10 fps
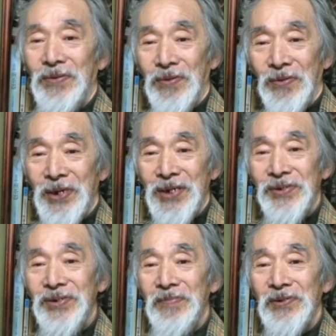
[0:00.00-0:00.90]
大江
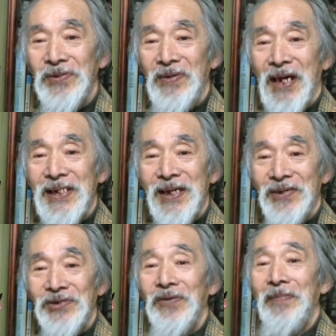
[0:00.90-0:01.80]
広元のアイデア
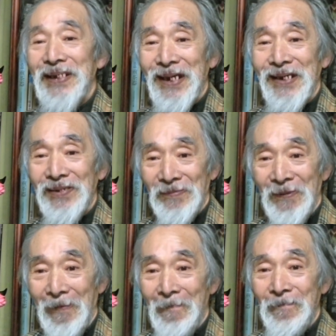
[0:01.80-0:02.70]
はそこまでやけど
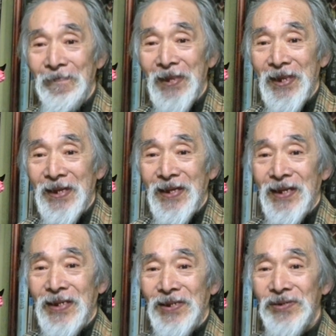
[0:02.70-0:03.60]
も、
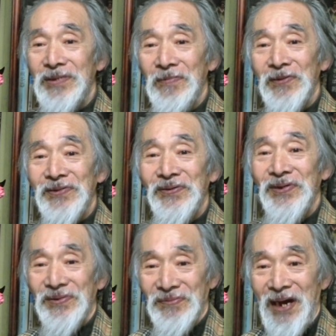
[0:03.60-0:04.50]
頼朝のす
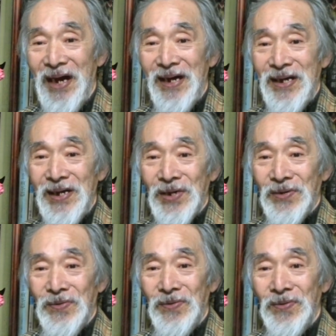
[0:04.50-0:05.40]
ごいのは
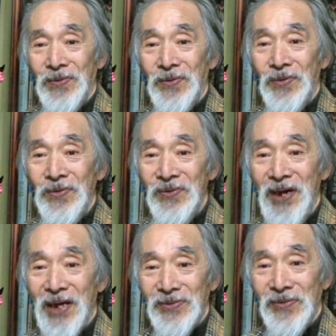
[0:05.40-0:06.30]
こ
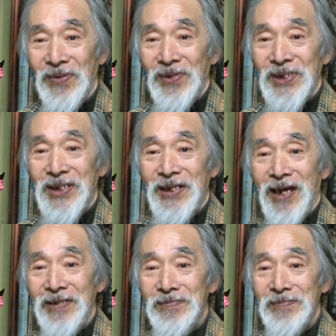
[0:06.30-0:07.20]
のあと
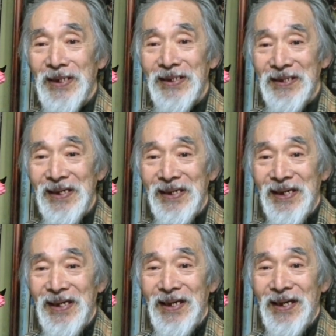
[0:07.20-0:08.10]
平泉までね、
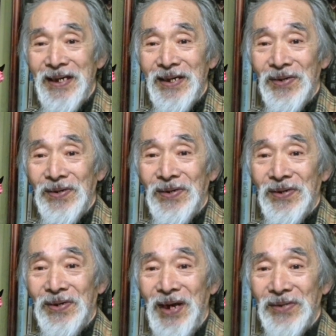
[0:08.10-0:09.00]

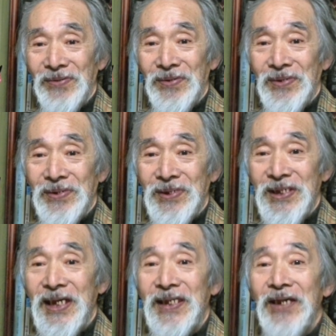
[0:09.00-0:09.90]
逃
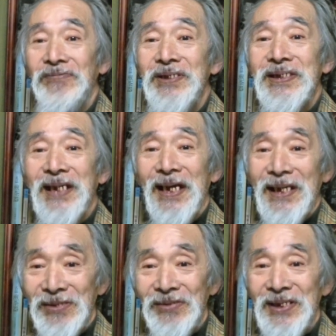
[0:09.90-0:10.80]
げていくに違い
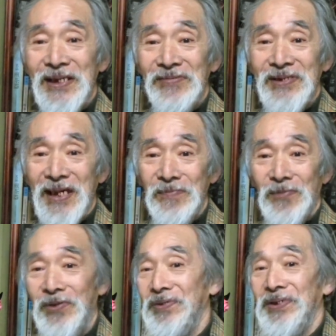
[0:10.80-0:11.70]
ないと。逃げる先
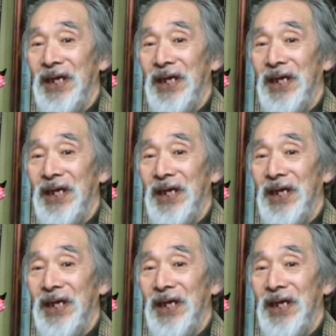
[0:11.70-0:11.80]
も